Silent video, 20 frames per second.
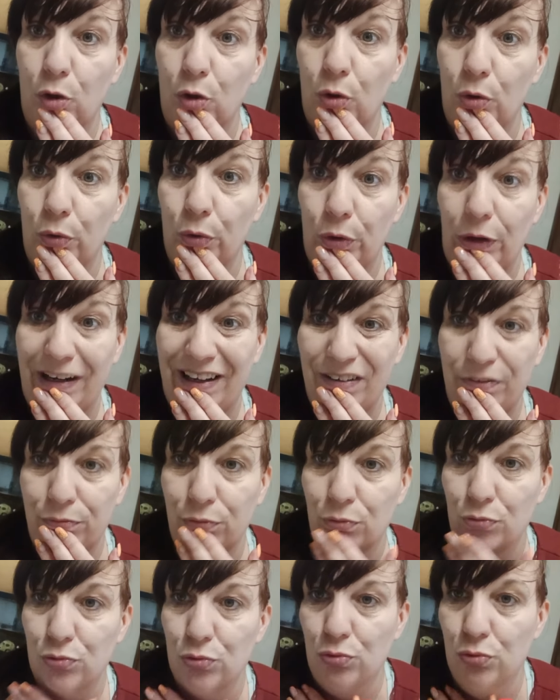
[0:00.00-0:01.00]
euh, là, il
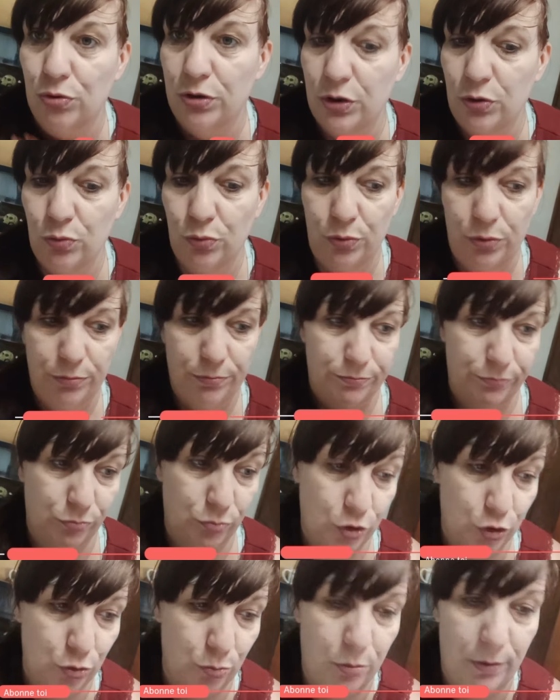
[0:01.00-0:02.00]
faut que je continue.
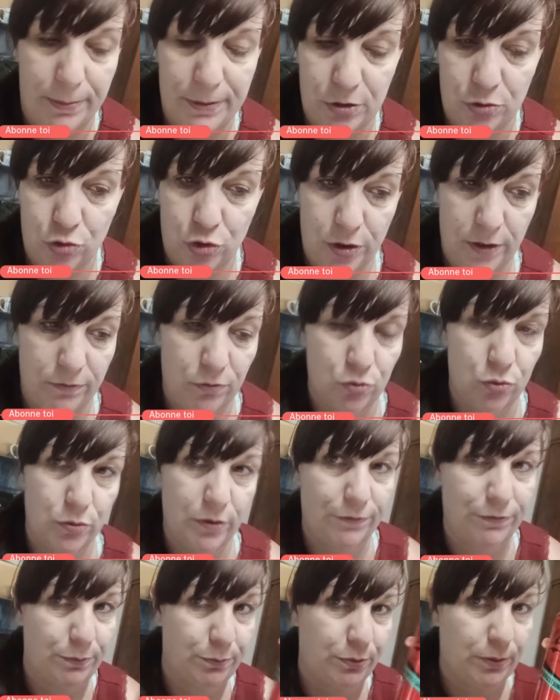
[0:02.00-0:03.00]
Mais je bois parce que je suis le
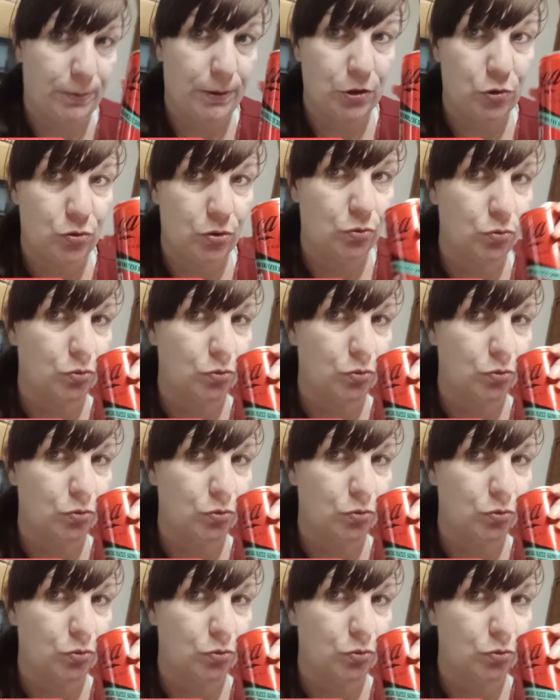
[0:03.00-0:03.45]
soif, après je